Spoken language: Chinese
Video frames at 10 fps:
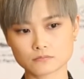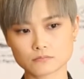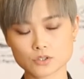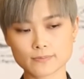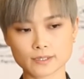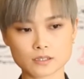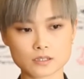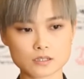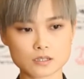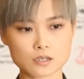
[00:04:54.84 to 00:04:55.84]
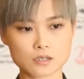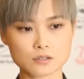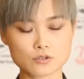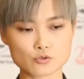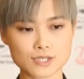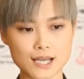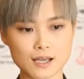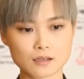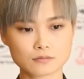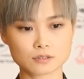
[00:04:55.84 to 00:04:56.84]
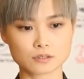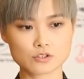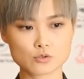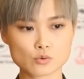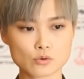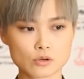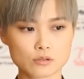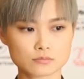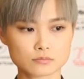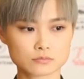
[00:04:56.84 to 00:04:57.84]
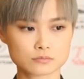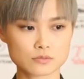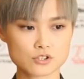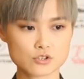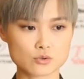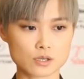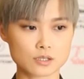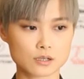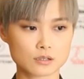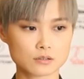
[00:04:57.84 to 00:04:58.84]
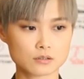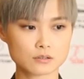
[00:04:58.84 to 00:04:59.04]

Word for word: 嗯日本的一些艺术家，可能是做视觉的，